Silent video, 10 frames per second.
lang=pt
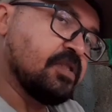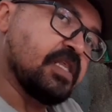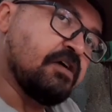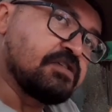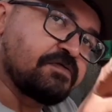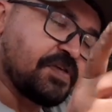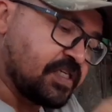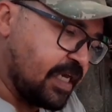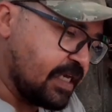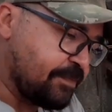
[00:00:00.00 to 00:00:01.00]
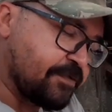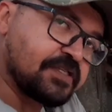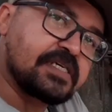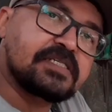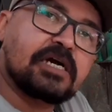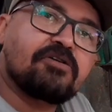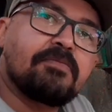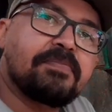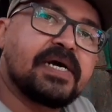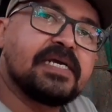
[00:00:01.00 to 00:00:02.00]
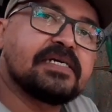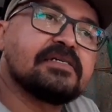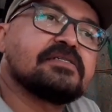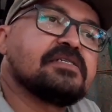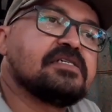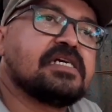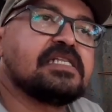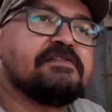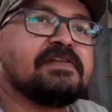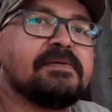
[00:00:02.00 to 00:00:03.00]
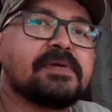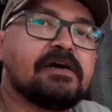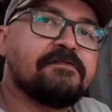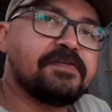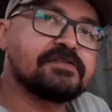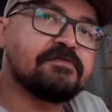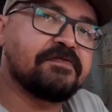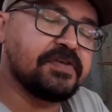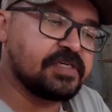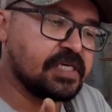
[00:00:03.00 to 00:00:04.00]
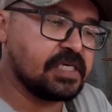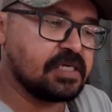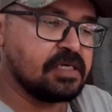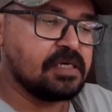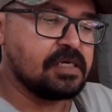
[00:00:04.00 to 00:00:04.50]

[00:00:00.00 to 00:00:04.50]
Tem uns vídeos aí que você que já acompanha, você já deve lembrar, eu fiz um vídeo aí